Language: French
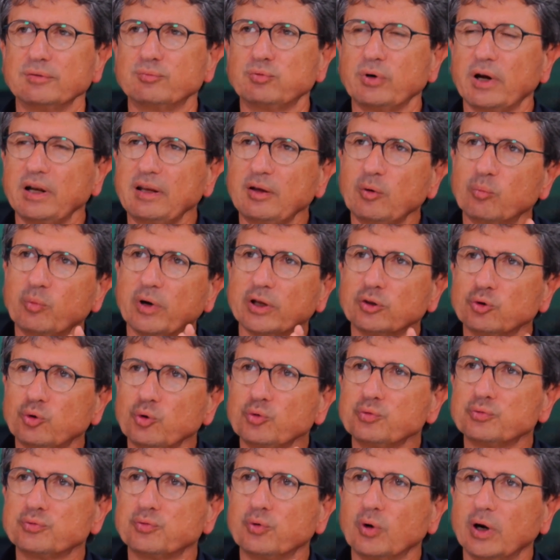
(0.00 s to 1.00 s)
Il faut aller au moins
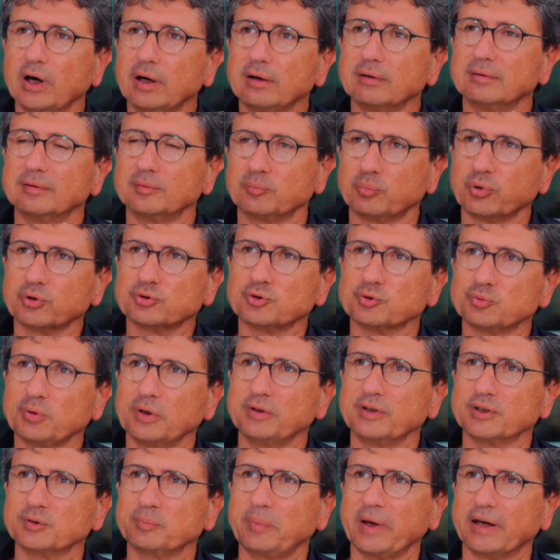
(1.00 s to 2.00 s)
deux fois pour que ce
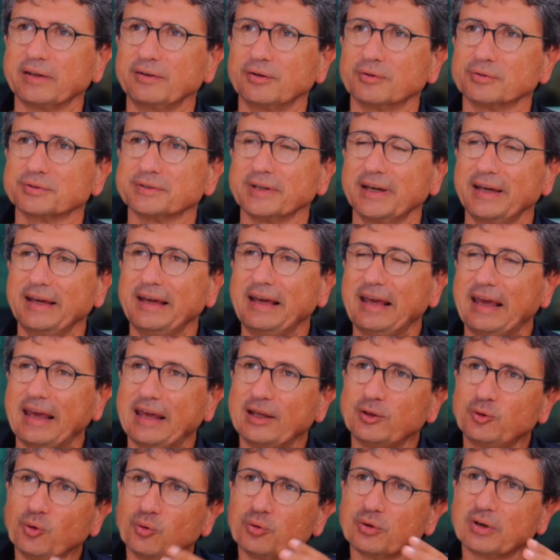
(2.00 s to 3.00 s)
soit une expérience.
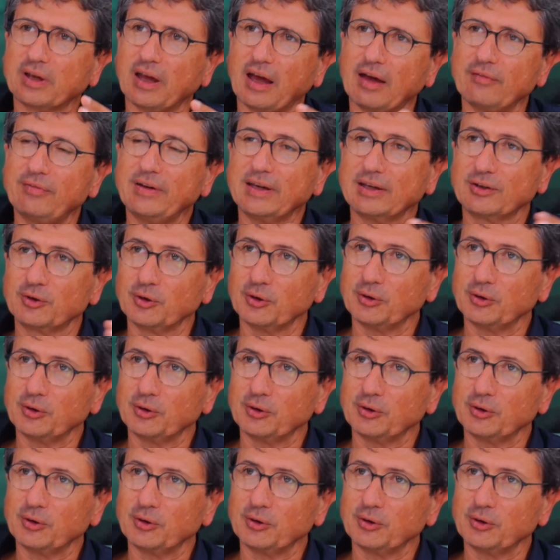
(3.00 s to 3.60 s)
Et donc, avec.